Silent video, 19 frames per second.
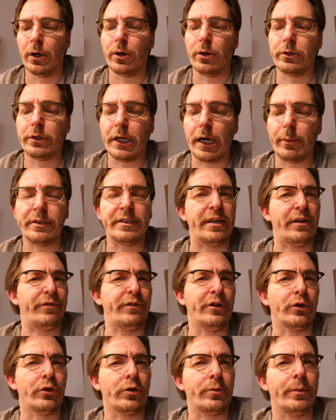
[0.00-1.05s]
und habe sehr
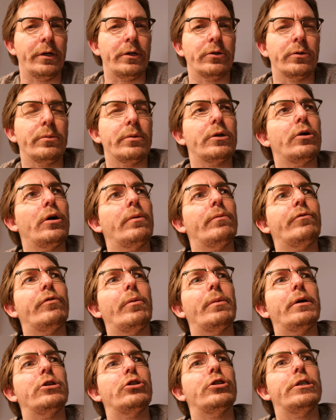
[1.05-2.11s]
viele Rückmeldungen bekommen
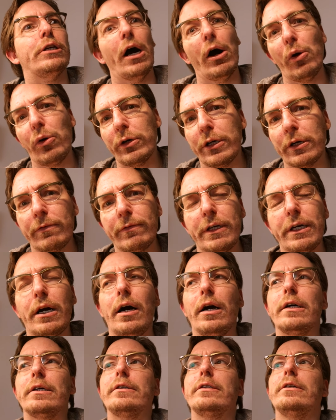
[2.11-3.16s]
von Menschen, die auch irgendwie
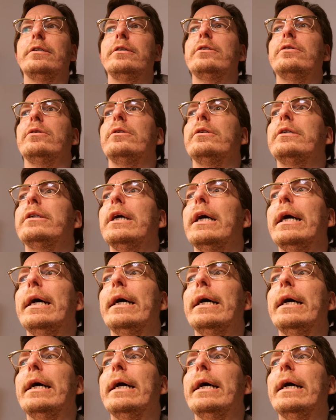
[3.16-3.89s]
krank sind und